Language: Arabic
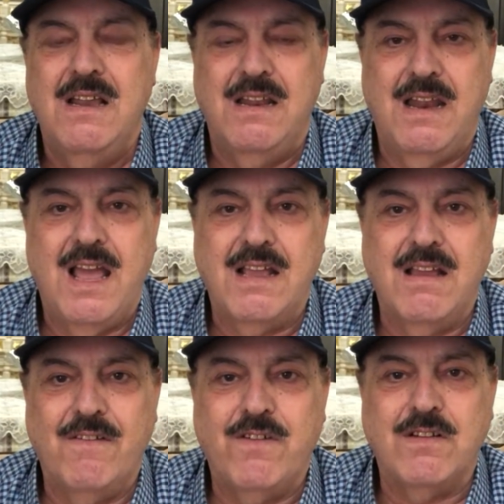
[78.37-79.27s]

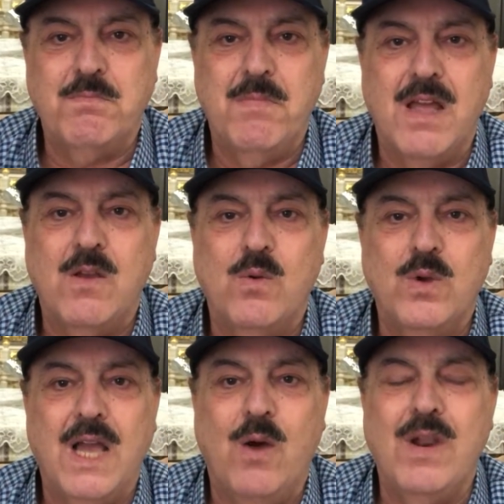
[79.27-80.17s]
للحاجه فاطمه
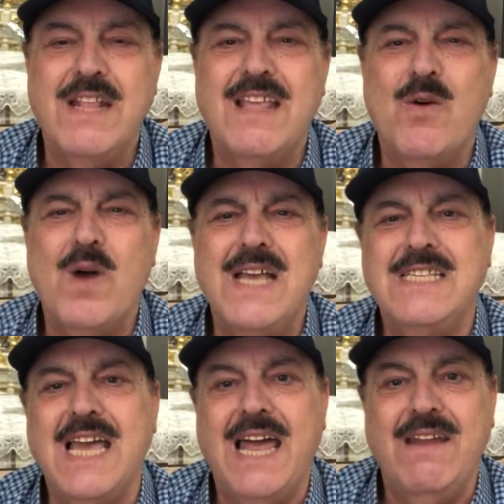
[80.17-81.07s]
واولادها
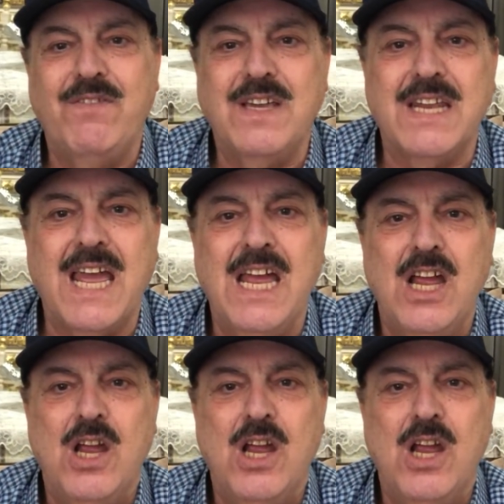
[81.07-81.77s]
وهذه على فكره